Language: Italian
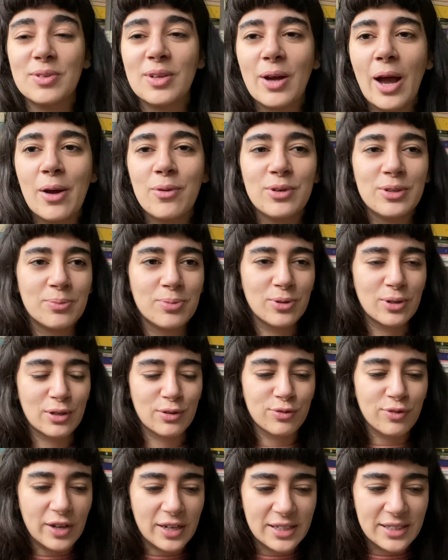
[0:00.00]
È un libro
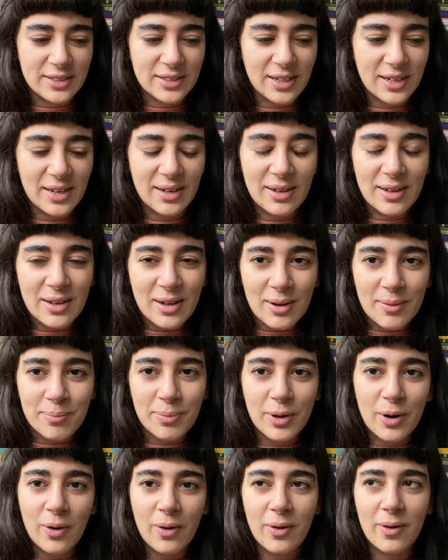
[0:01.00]
che fa ridere,
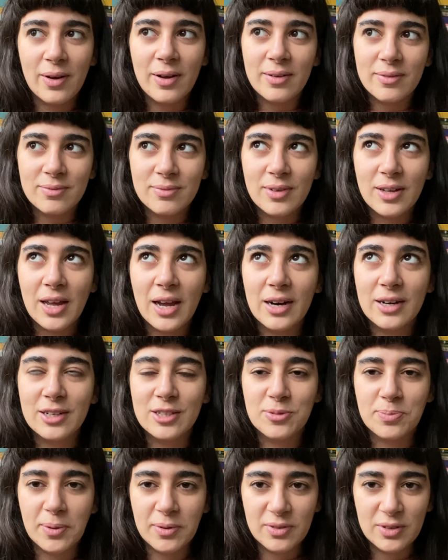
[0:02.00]
però è anche
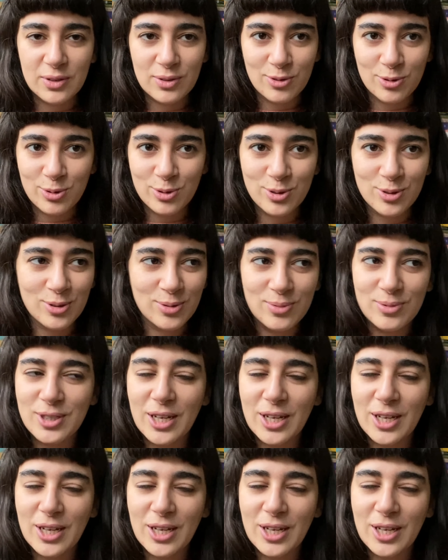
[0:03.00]
spaventoso.